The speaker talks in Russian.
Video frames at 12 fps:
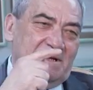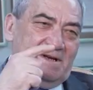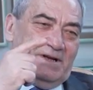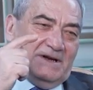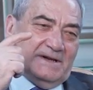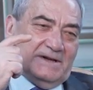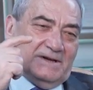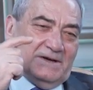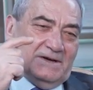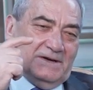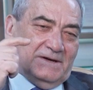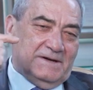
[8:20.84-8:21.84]
и от
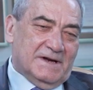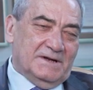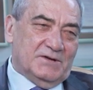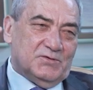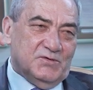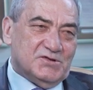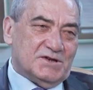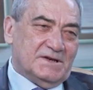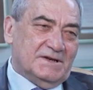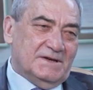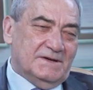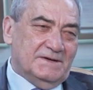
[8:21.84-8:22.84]
э, крайних точек
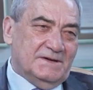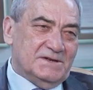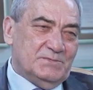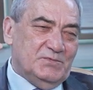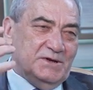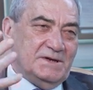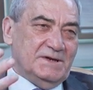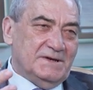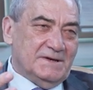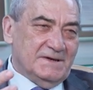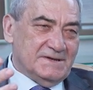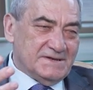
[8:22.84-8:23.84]
значит, пяти
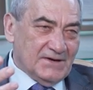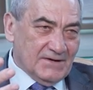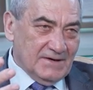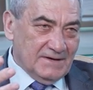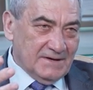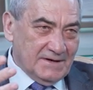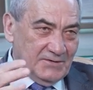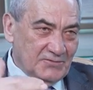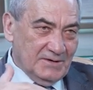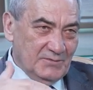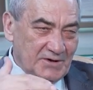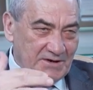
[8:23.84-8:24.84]
стран,
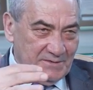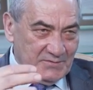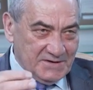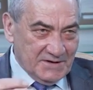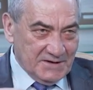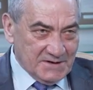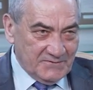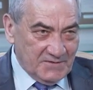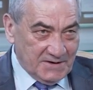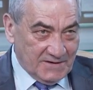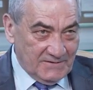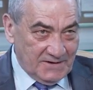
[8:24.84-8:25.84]
которые имеют непосредственно
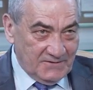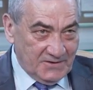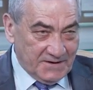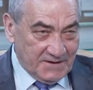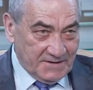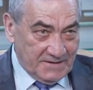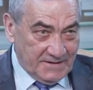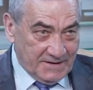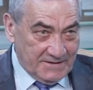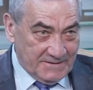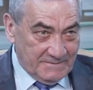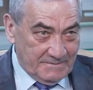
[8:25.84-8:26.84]
выход в Великий
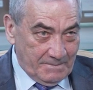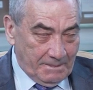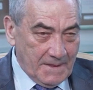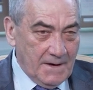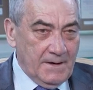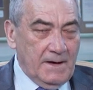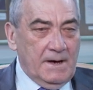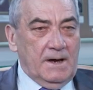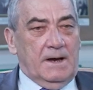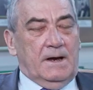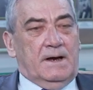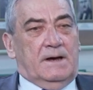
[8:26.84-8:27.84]
океан.
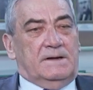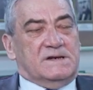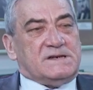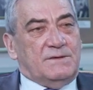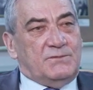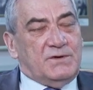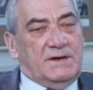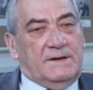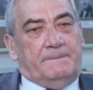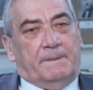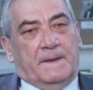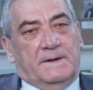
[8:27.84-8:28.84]
На самом деле,
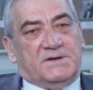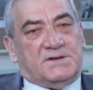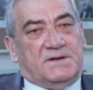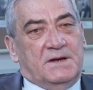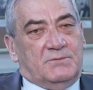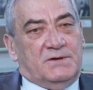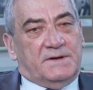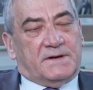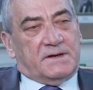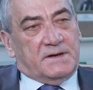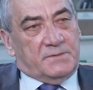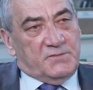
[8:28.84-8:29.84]
значит, не было
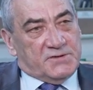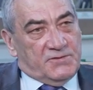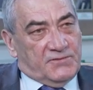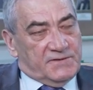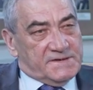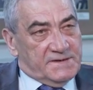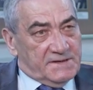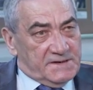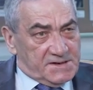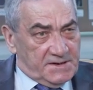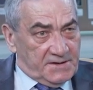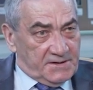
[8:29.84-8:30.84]
никаких международных
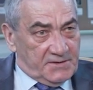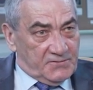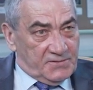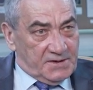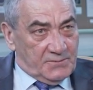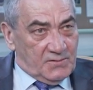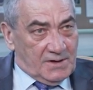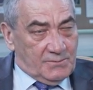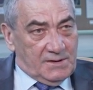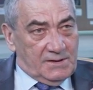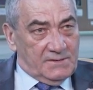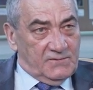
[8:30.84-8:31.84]
соглашений на эту тему, а
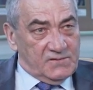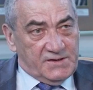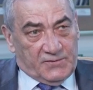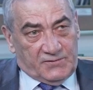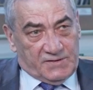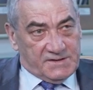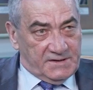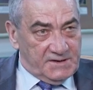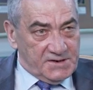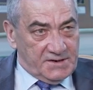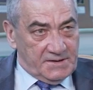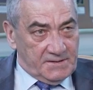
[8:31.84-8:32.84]
были двухсторонние
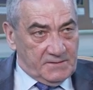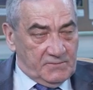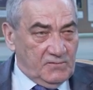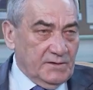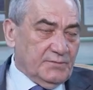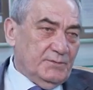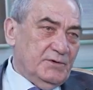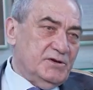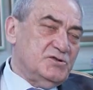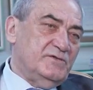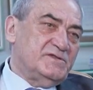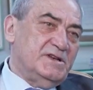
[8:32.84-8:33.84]
соглашения. Ну, например,
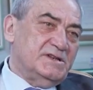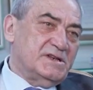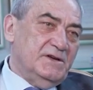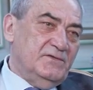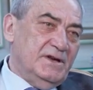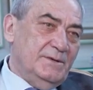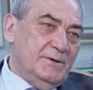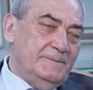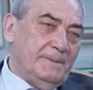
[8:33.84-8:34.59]
еще в царское время,